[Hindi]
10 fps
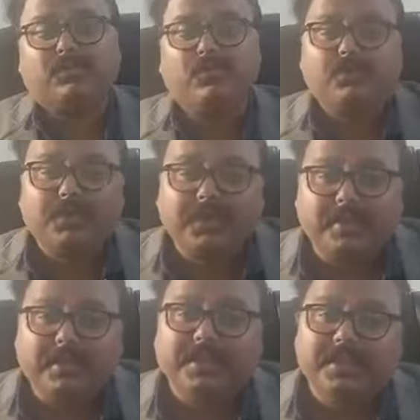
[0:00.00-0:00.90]
सौ करोड़ की
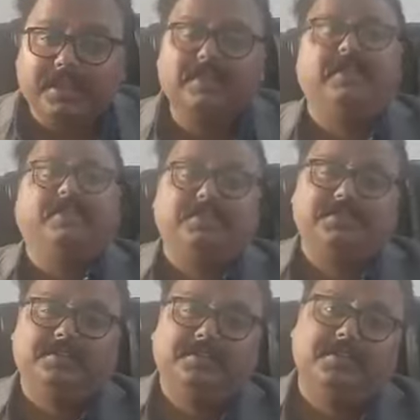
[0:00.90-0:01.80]
आबादी का देश
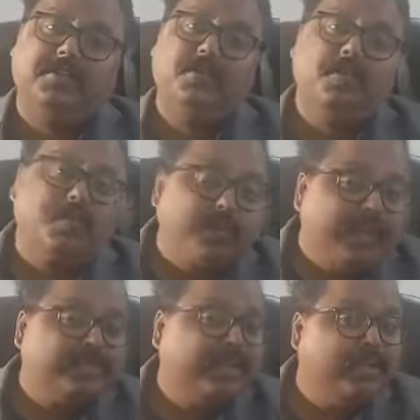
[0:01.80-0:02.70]

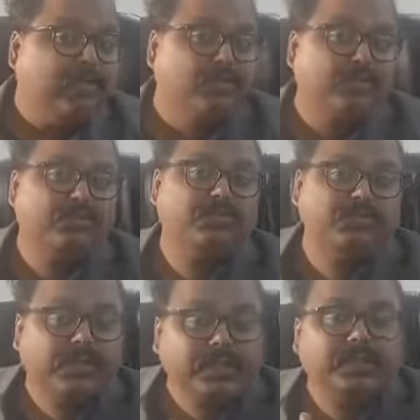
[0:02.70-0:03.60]
वैसे लोग जो
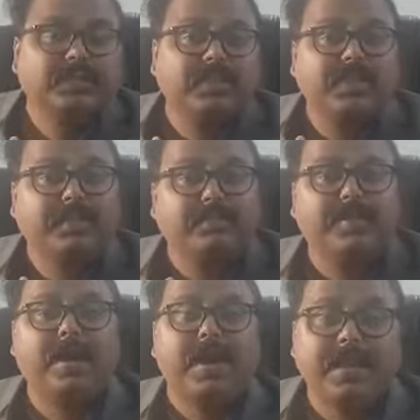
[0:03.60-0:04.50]
इतनी
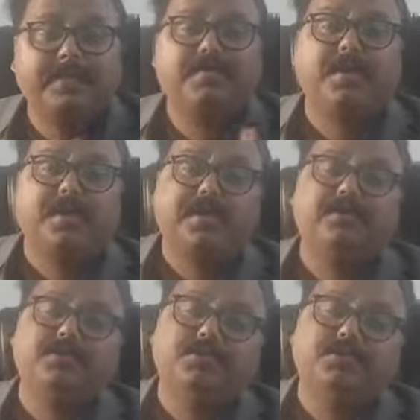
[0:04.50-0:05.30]
भारी भरकम